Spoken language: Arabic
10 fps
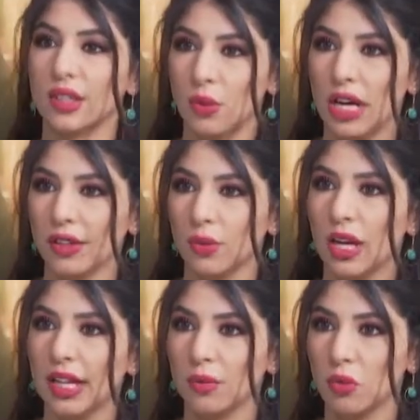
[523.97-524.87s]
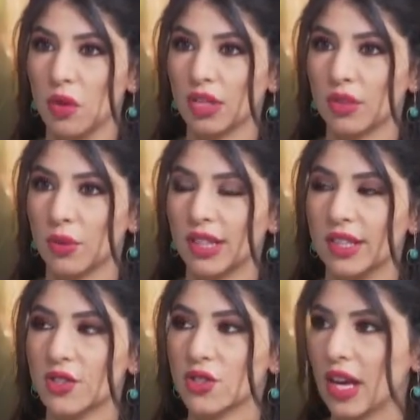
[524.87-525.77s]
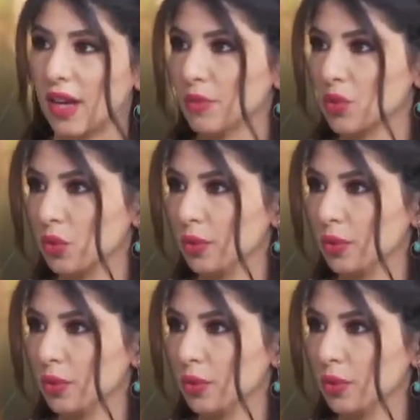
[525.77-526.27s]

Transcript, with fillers: الوعي وعي المواطن وقديش ساهمتوا